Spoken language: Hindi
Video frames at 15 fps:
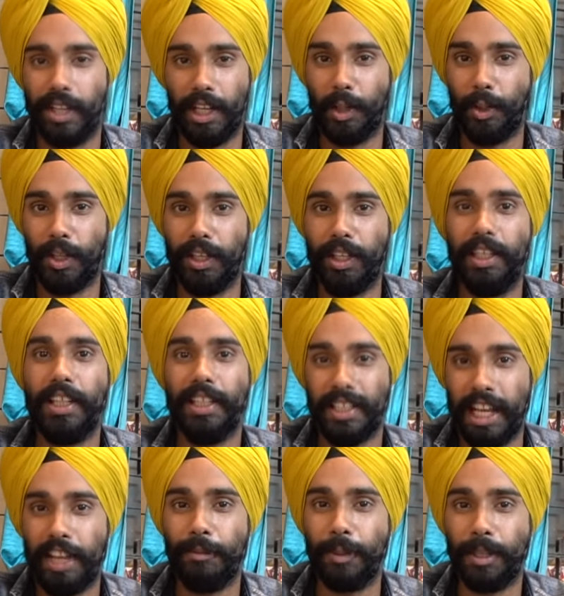रेगुलर नहीं
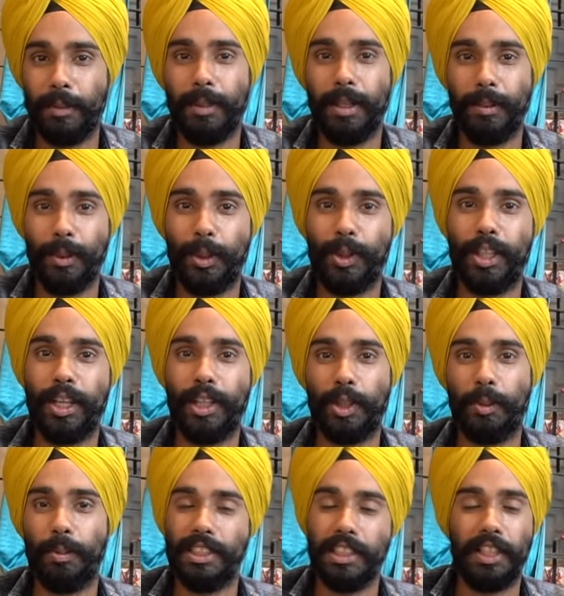लाइफ में कभी कभी होता रहे
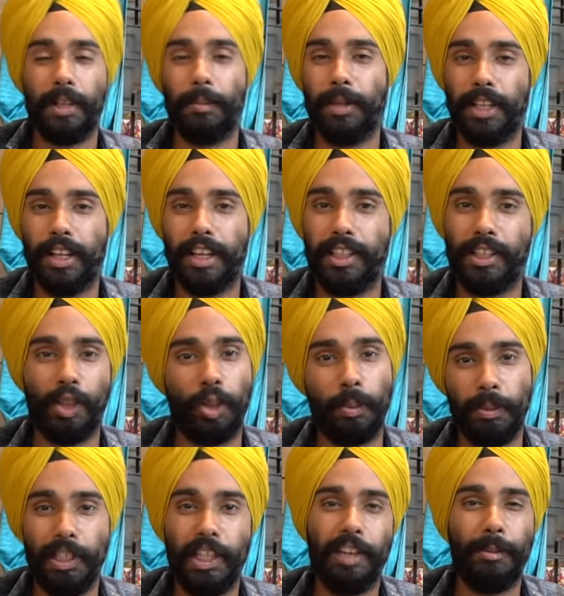तो मज़ा सा बना रहता है तो
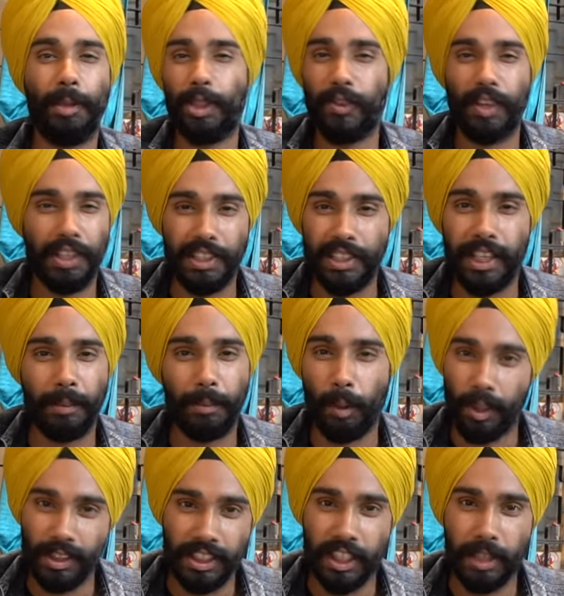अपनी लाइफ में तो वैसे यार
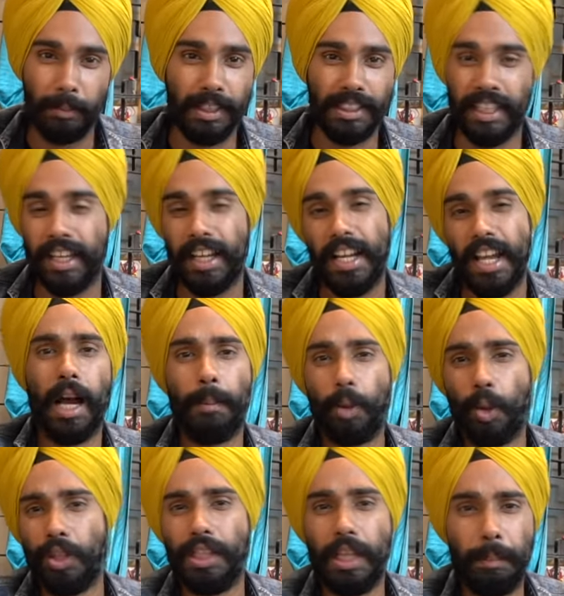बहुत ज़्यादा मज़ा है आप
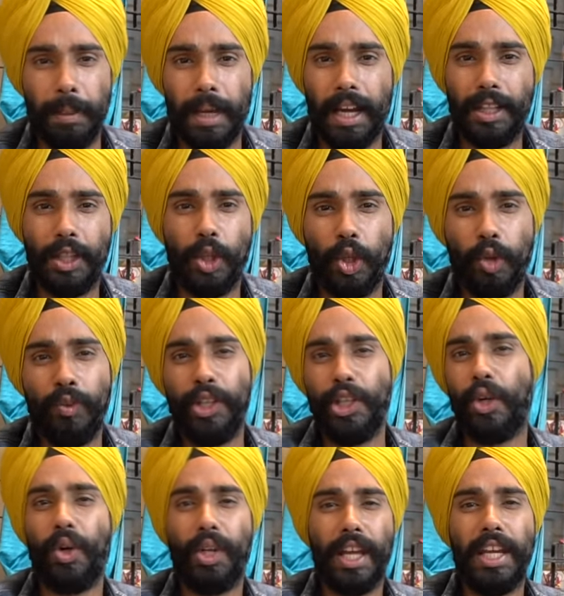लोग इतना प्यार दे रहे हो
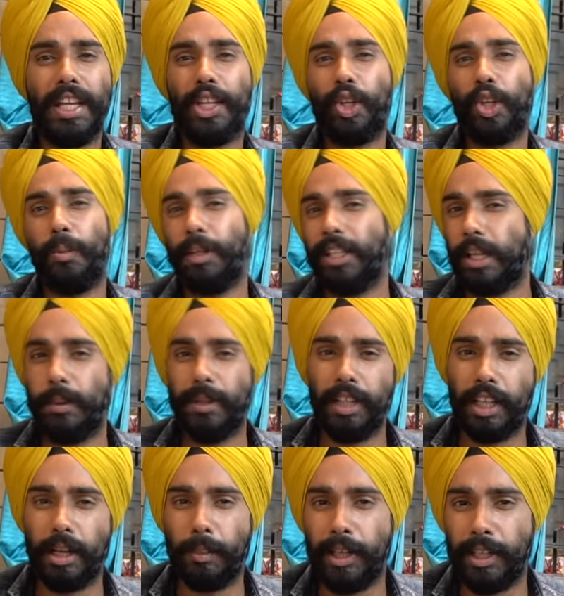वीडियो को लाइक कर रहे हो बढ़िया
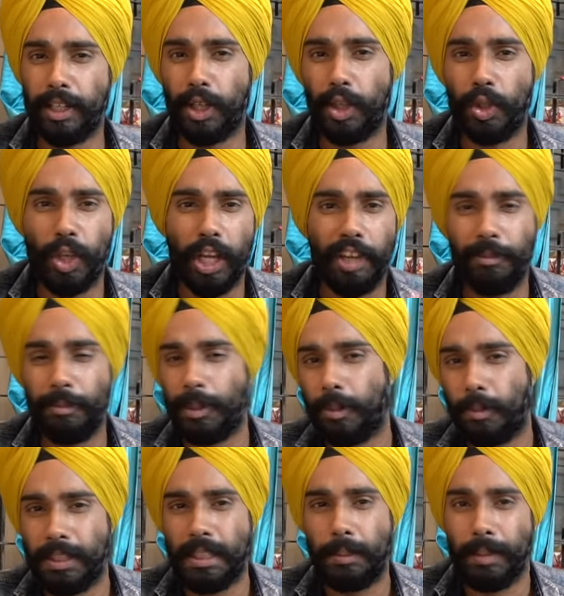बढ़िया कमेंट कर रहे हो तो लाइफ में तो
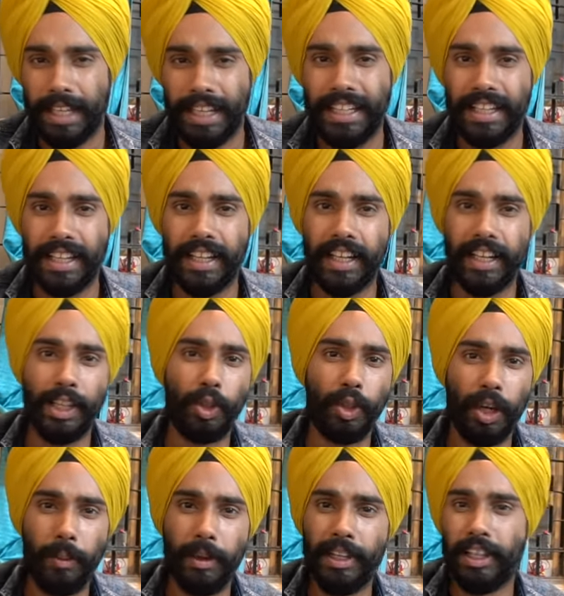मज़ा बना ही रहेगा ना तो
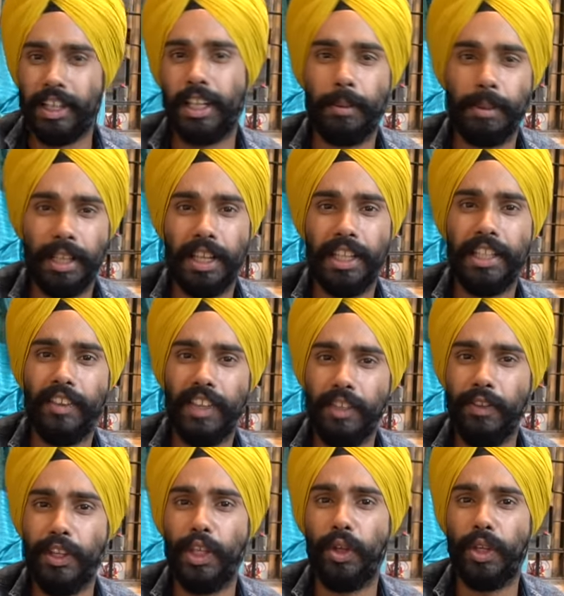कमेंट करके बताना ये वाली
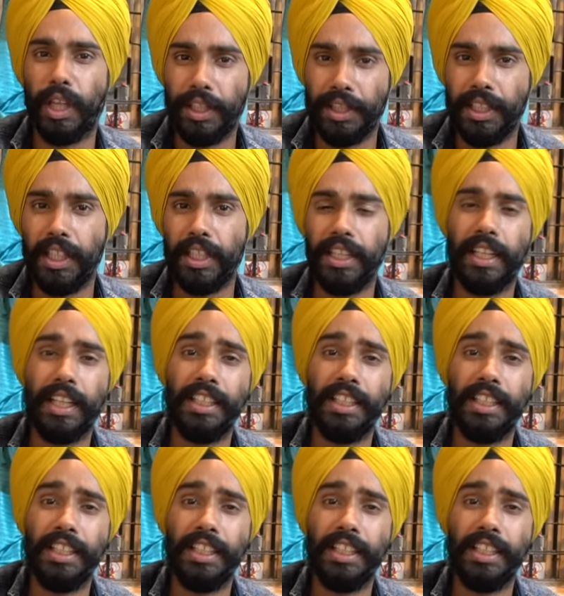वीडियो कैसी लगी